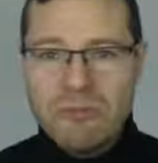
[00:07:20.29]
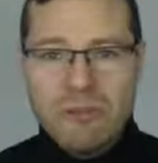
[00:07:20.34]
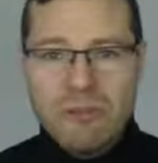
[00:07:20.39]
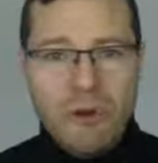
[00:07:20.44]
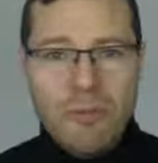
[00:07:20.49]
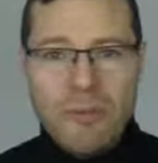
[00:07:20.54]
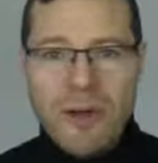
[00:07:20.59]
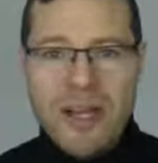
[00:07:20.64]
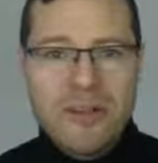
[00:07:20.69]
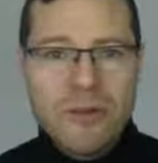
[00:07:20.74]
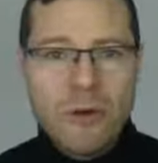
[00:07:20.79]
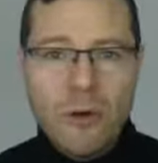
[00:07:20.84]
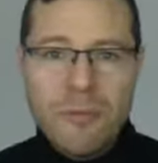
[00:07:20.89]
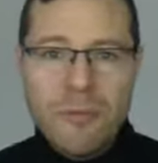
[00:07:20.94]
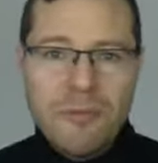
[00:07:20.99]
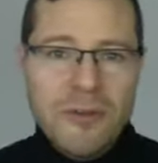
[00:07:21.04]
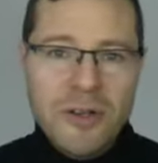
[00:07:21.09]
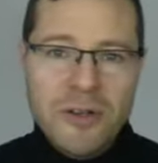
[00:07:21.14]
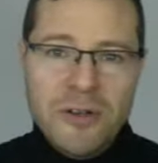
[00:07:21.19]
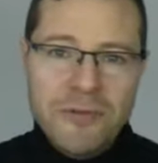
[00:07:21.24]
um einen
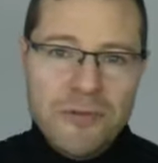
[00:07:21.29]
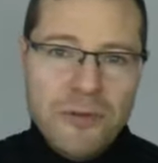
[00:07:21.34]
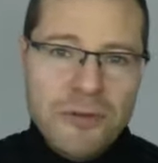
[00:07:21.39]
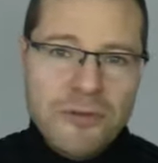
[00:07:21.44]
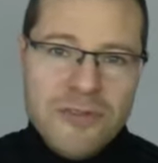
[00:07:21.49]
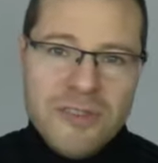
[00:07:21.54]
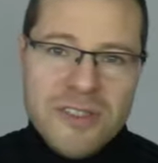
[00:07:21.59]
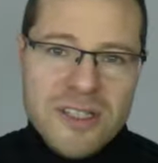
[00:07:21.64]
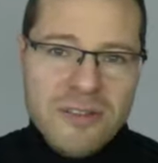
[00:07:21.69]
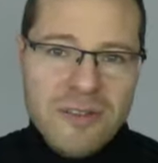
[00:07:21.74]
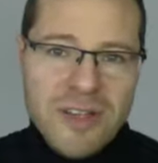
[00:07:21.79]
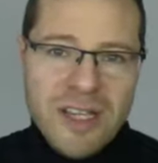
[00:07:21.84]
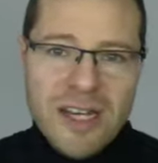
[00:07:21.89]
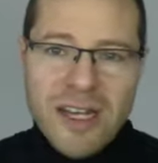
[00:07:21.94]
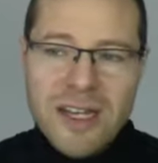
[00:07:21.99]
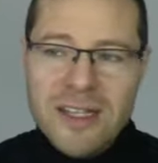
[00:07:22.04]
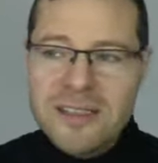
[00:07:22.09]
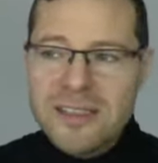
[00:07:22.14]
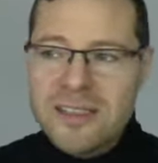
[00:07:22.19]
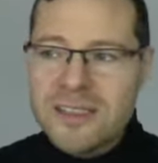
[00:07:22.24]
rum 50
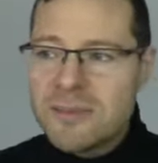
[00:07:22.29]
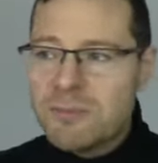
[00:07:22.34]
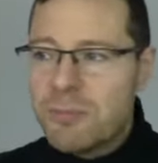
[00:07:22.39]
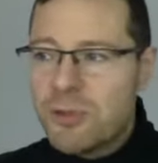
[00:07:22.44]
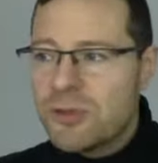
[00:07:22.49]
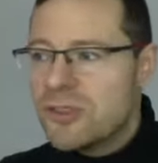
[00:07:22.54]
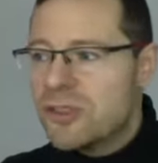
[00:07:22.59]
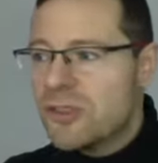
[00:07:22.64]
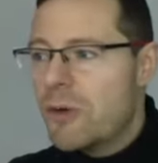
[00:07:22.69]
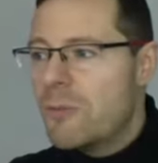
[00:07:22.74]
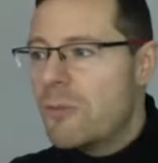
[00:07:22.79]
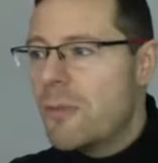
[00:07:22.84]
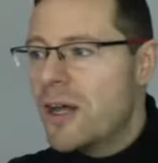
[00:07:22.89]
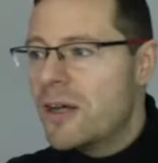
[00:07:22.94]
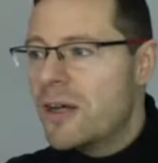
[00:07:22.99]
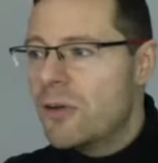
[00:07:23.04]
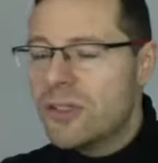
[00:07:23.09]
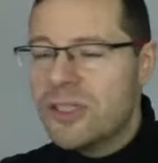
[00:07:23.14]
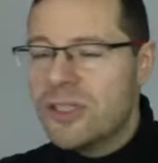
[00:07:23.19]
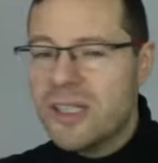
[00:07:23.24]
WLANs plus
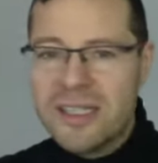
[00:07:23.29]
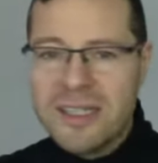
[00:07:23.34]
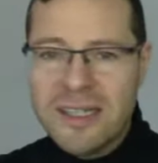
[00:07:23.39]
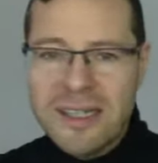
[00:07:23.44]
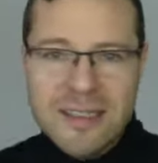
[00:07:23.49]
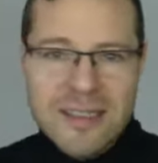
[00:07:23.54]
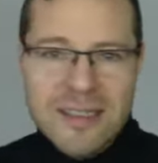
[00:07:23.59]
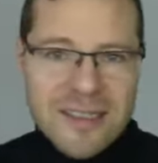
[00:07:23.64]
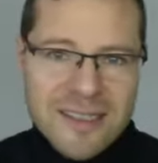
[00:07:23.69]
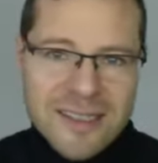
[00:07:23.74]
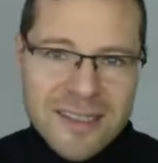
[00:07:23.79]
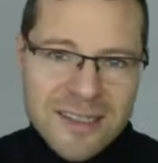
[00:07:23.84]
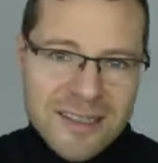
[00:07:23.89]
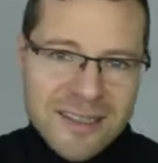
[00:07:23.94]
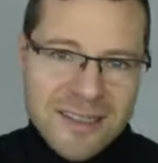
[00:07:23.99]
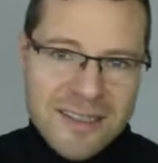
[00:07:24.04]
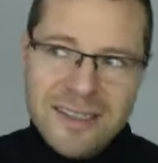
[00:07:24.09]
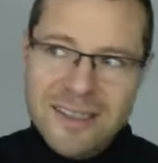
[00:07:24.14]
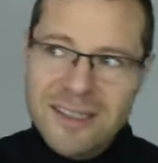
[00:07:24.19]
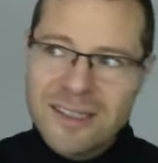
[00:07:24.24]
nochmal 100 Handys
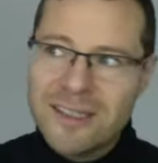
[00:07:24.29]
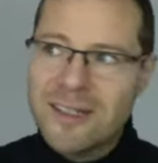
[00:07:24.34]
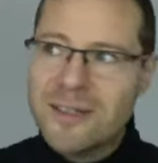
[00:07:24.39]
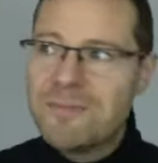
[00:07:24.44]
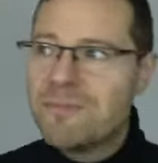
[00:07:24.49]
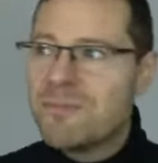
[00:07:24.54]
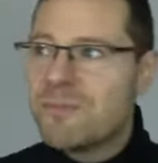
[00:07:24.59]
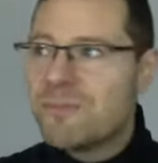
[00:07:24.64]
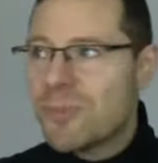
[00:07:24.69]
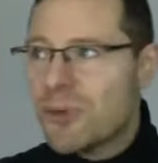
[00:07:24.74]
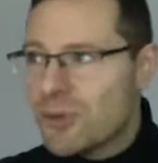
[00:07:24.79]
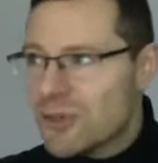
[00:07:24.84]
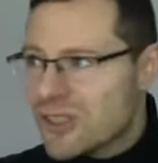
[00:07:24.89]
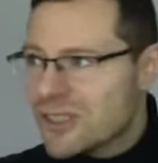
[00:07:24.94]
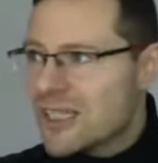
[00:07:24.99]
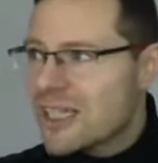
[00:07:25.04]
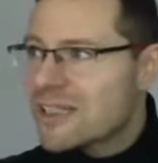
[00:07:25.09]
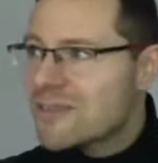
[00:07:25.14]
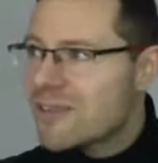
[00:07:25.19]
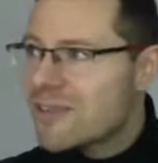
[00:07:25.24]
sind, ähm, plus
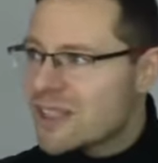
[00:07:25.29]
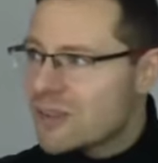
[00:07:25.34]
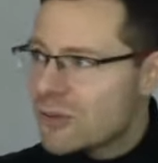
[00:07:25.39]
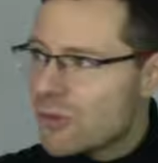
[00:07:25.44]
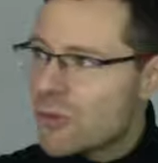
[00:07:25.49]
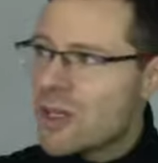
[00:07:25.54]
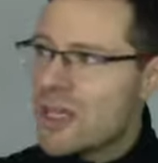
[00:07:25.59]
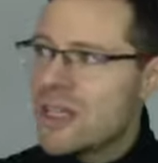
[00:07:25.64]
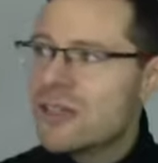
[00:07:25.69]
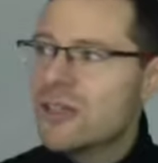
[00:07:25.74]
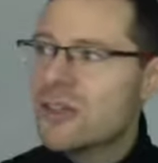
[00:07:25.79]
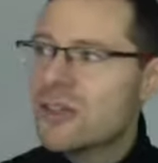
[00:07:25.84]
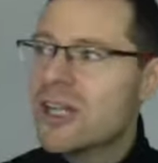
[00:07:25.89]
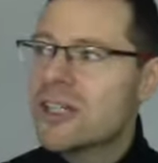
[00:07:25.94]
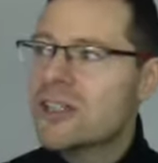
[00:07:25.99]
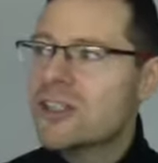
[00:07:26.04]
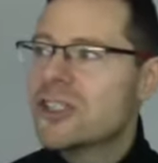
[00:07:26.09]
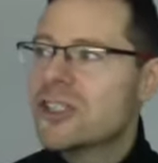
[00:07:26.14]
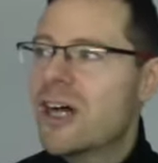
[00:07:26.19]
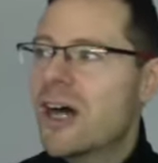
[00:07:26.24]
das, was so eh schon
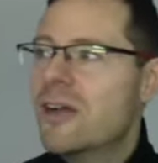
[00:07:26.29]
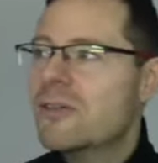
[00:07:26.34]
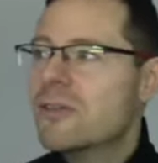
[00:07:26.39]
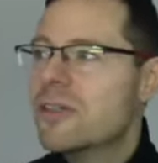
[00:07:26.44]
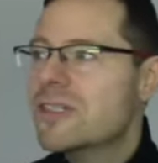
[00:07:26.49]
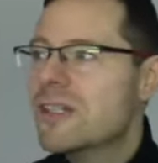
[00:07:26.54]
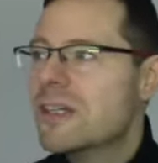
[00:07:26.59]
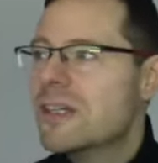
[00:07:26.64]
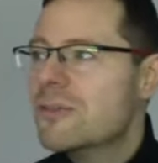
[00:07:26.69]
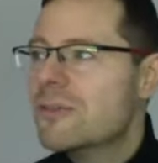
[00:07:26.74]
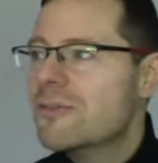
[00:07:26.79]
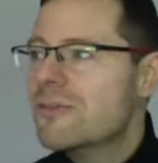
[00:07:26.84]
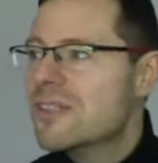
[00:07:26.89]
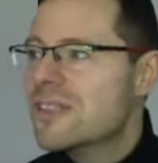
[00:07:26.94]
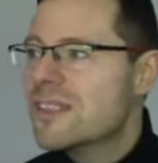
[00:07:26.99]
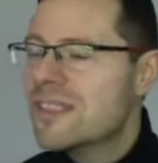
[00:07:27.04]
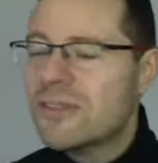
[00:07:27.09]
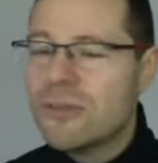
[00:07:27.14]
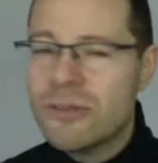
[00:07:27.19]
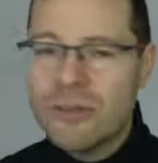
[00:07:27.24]
an Strahlung in der Luft
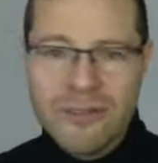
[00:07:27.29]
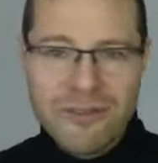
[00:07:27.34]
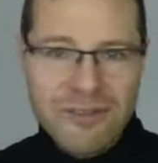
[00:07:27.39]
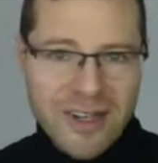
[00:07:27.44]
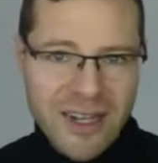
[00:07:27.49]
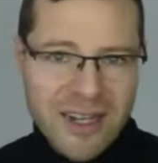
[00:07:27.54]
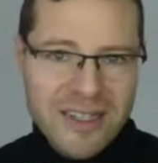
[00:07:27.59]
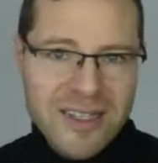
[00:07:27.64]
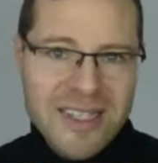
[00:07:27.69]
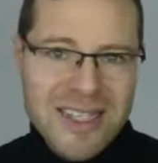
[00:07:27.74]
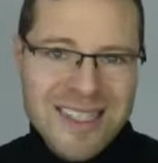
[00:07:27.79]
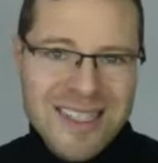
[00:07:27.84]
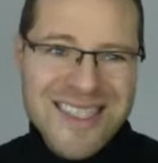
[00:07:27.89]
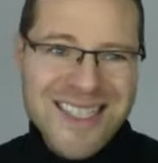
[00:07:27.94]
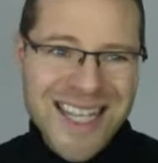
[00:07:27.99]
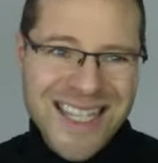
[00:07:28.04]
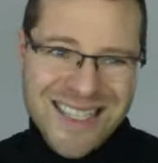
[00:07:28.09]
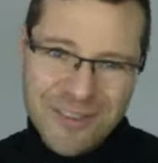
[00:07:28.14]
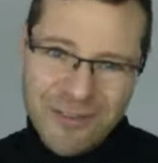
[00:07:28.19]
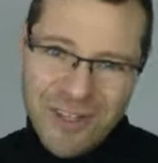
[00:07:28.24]
ist, ist so die Frage, ist
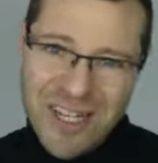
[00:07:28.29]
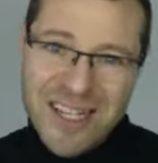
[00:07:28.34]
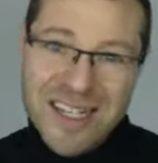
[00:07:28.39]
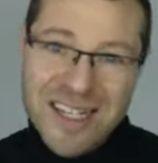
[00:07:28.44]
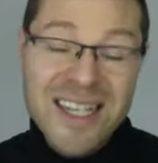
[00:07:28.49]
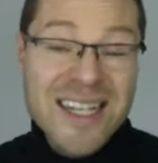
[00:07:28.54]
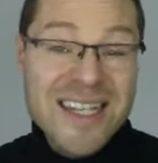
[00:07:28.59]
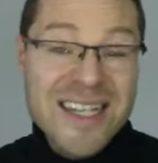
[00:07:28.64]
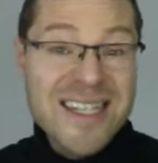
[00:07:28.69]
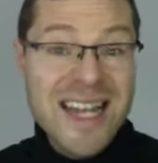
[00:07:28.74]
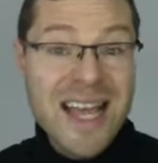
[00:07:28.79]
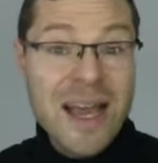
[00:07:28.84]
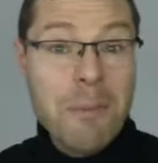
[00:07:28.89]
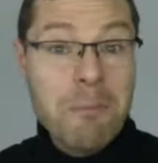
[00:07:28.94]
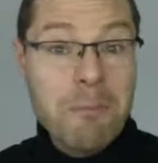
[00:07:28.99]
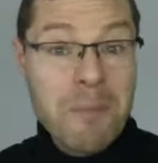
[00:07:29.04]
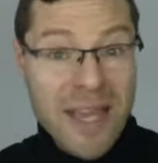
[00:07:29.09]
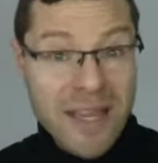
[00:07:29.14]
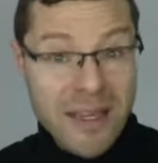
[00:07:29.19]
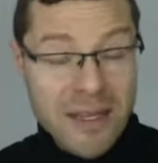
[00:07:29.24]
das wirklich in der
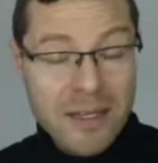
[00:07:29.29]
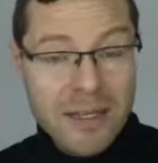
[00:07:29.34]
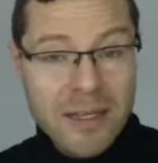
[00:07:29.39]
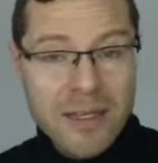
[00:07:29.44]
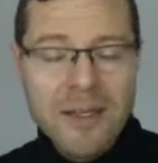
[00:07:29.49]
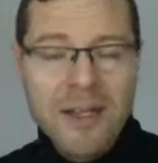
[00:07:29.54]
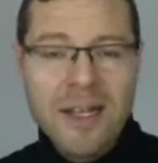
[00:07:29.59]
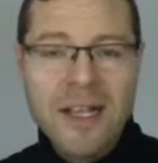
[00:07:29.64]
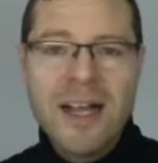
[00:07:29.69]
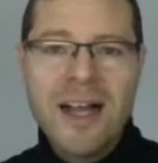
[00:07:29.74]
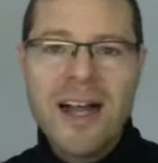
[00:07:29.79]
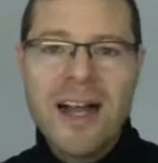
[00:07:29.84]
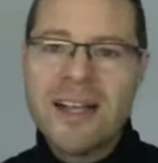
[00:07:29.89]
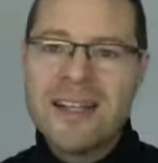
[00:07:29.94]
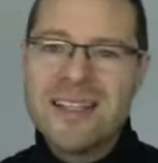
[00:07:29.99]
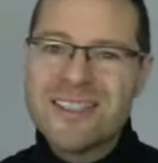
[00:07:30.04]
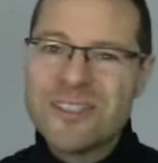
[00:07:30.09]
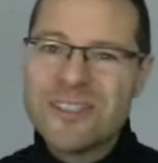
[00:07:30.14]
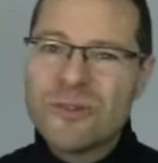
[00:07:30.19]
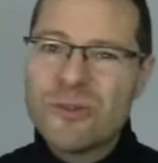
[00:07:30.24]
Menge
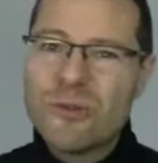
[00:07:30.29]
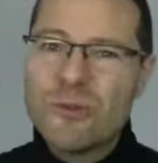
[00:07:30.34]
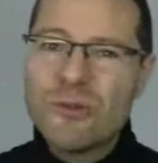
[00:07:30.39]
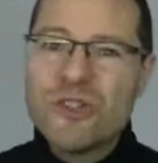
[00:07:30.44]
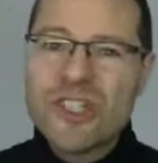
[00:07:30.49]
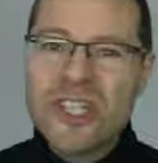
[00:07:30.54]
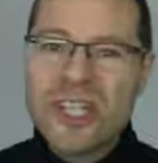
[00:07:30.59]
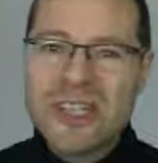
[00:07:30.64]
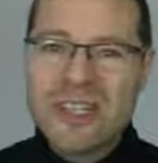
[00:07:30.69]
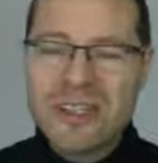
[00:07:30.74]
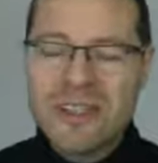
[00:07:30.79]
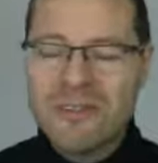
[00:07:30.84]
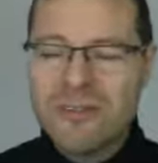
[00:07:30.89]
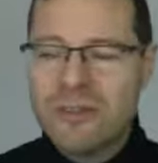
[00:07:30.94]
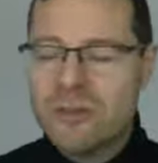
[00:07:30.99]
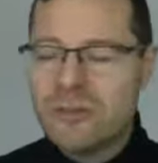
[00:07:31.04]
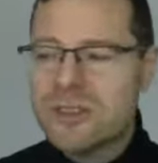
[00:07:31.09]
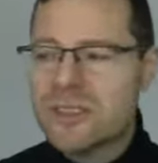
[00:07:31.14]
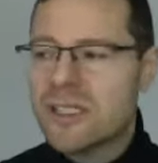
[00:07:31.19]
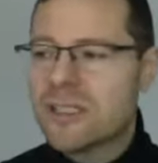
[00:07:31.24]
alles so unschädlich für
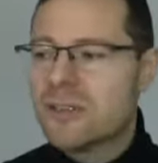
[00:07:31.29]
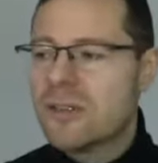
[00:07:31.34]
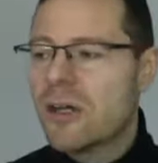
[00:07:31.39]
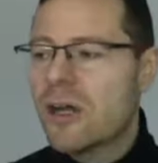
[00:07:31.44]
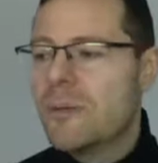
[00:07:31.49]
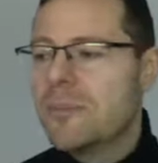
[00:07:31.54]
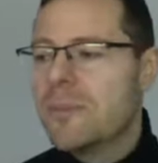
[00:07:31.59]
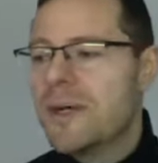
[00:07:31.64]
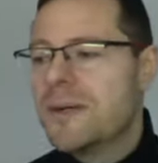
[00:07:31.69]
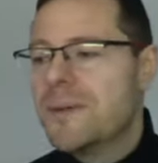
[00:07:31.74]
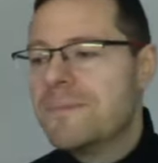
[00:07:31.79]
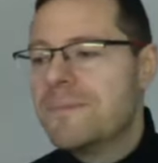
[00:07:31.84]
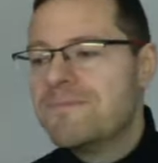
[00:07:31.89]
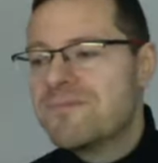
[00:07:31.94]
unseren Körper.